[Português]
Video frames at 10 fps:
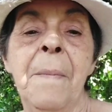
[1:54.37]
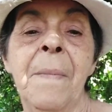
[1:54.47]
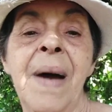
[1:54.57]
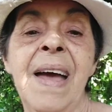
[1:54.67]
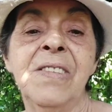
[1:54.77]

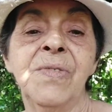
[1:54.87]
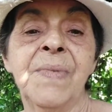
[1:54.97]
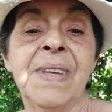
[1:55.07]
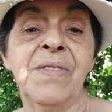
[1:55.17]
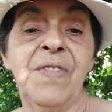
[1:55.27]
mais
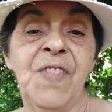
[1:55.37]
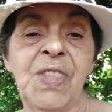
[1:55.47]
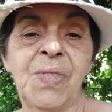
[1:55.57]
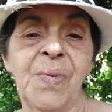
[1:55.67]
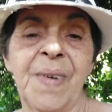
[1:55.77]
um ano de
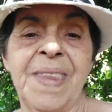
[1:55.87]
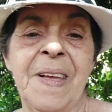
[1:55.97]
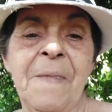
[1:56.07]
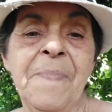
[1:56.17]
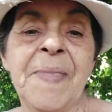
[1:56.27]

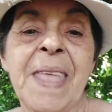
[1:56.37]
vitória